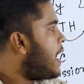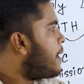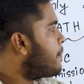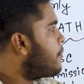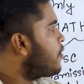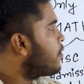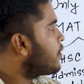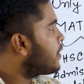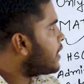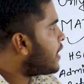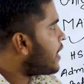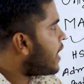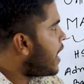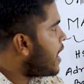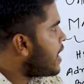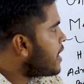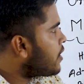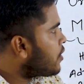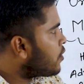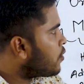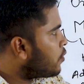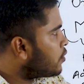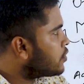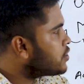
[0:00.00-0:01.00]
এবং এই
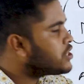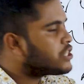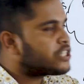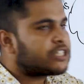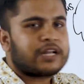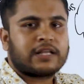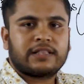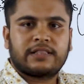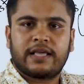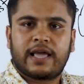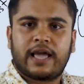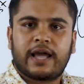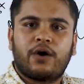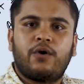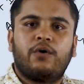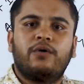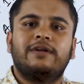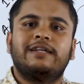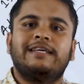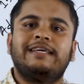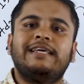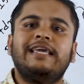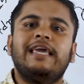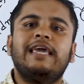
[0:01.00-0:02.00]
কোর্সটাতে
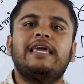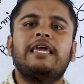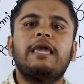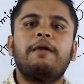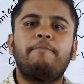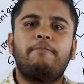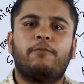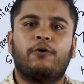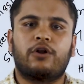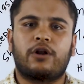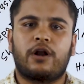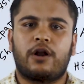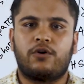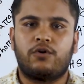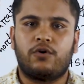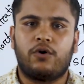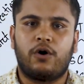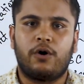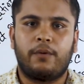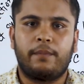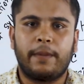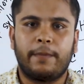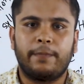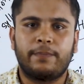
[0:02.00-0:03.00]
এখন কি কি পড়ানো
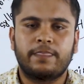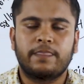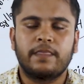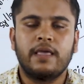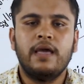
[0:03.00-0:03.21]
হবে